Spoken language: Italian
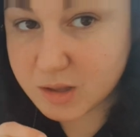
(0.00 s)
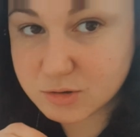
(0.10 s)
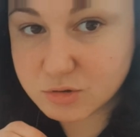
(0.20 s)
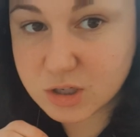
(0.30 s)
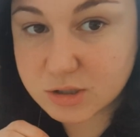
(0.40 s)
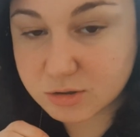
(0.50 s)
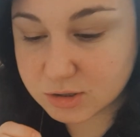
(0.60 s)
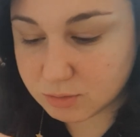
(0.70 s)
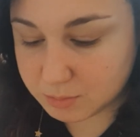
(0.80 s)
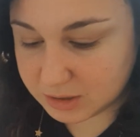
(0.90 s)
Suggerisco
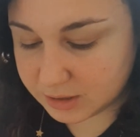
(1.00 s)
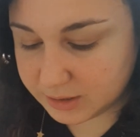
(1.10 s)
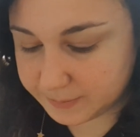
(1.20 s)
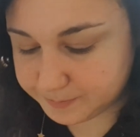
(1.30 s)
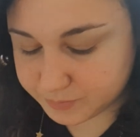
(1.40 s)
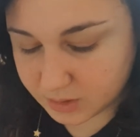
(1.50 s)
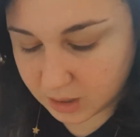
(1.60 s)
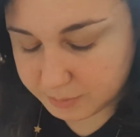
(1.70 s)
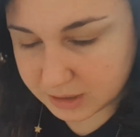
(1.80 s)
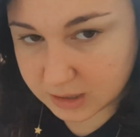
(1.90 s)
sicuramente di
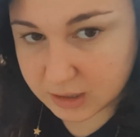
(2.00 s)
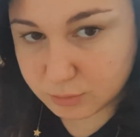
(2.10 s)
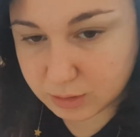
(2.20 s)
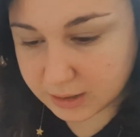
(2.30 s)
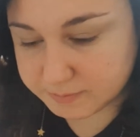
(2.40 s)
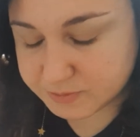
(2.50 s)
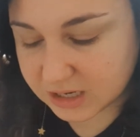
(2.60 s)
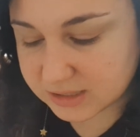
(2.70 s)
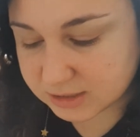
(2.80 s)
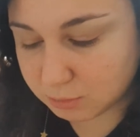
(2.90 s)
abbinarle ad una
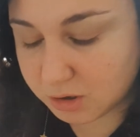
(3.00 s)
salsa,